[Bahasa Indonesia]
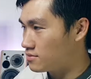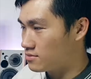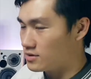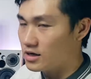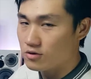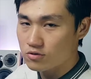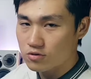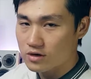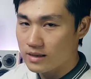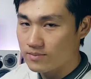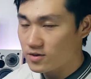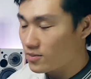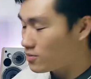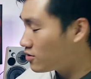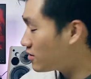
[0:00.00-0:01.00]
dan untuk
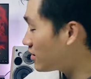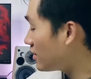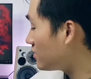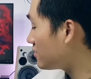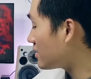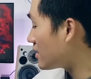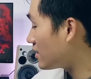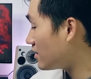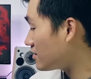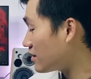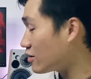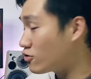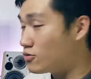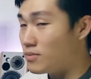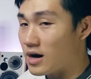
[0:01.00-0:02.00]
laptop lo tinggal cari
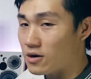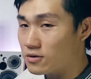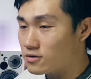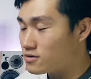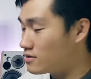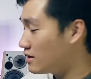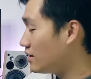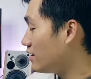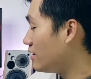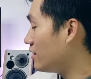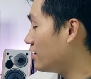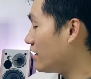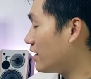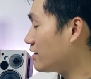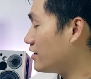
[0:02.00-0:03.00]
satu baut
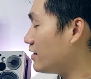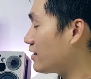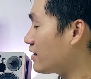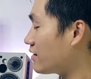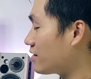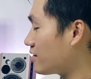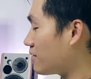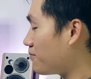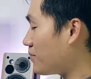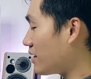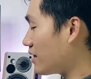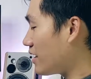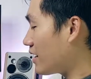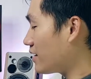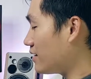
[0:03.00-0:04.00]
yang di dekat tempat
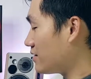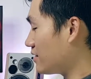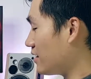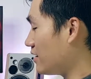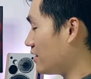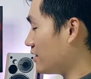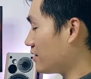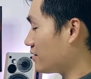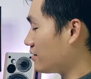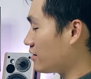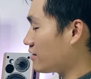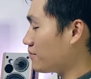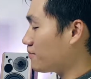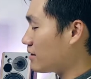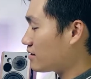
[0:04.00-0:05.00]
hardisknya ini, di
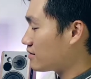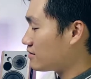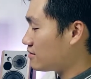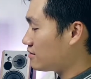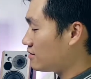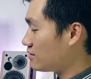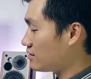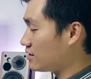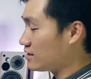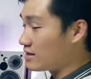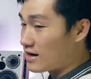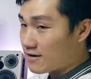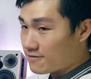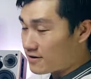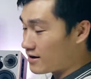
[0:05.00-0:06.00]
tempat CD
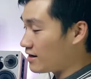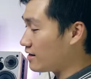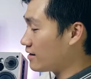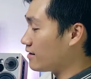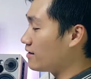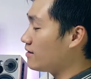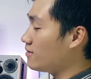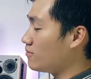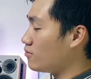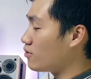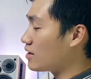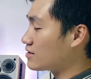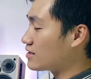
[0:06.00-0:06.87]
drivernya ini. Buka